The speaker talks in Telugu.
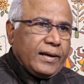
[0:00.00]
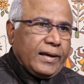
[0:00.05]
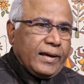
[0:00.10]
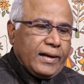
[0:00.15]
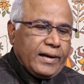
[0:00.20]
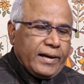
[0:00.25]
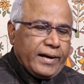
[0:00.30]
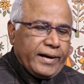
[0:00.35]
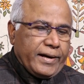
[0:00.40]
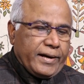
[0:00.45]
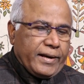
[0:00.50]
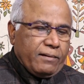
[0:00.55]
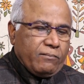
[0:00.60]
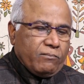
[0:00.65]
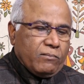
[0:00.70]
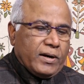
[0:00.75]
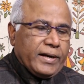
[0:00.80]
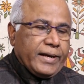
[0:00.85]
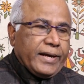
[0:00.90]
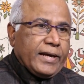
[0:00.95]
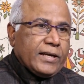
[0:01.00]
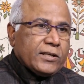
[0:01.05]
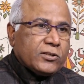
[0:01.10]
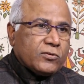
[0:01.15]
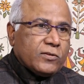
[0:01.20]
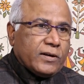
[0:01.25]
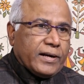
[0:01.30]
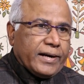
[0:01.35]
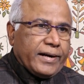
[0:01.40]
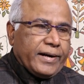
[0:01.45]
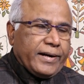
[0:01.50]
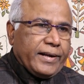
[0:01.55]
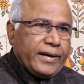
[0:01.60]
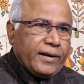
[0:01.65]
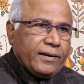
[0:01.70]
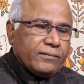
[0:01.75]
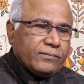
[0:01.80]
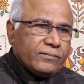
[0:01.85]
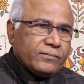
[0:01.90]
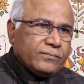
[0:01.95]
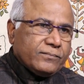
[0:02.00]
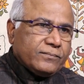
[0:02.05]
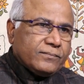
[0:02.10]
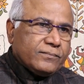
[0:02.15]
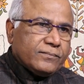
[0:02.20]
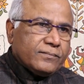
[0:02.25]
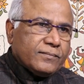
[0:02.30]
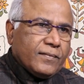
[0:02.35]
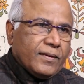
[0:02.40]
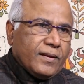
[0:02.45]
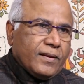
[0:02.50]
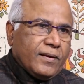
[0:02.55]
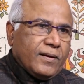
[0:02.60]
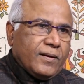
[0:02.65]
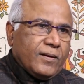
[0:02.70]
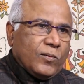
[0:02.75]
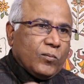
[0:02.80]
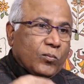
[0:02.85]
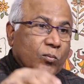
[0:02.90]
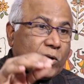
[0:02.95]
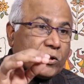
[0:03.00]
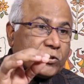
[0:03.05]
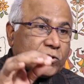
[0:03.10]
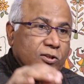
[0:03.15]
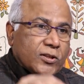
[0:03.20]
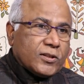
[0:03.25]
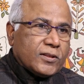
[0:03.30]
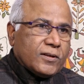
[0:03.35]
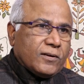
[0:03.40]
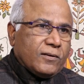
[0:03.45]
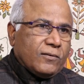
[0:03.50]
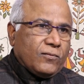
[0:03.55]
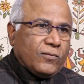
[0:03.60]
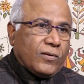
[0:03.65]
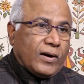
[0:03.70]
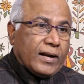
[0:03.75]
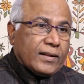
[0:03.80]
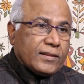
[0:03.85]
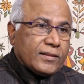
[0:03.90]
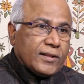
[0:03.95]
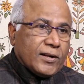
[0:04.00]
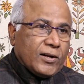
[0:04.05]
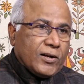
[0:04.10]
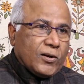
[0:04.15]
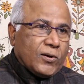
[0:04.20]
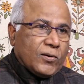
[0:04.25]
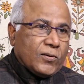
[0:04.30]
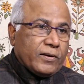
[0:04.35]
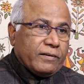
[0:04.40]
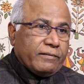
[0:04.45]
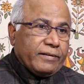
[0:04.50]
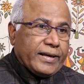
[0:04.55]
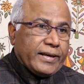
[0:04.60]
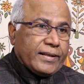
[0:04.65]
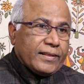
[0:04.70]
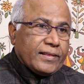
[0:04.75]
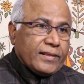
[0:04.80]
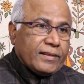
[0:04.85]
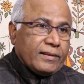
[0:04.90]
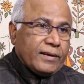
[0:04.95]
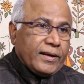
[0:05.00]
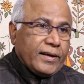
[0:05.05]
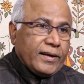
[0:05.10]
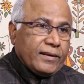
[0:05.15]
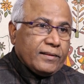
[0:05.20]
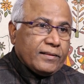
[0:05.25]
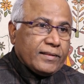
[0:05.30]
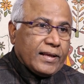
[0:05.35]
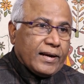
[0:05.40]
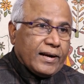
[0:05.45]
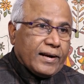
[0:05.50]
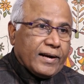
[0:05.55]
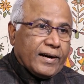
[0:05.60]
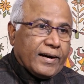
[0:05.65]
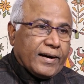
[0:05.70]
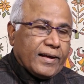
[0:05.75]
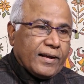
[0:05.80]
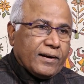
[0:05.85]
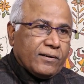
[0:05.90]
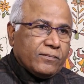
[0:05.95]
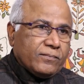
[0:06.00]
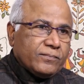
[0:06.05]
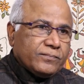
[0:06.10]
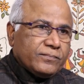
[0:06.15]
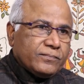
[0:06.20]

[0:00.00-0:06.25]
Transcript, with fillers: ఏలేటి మహేశ్వర్ రెడ్డి ప్రస్తుతం వార్తల్లో ఉన్న వ్యక్తి తెలంగాణలో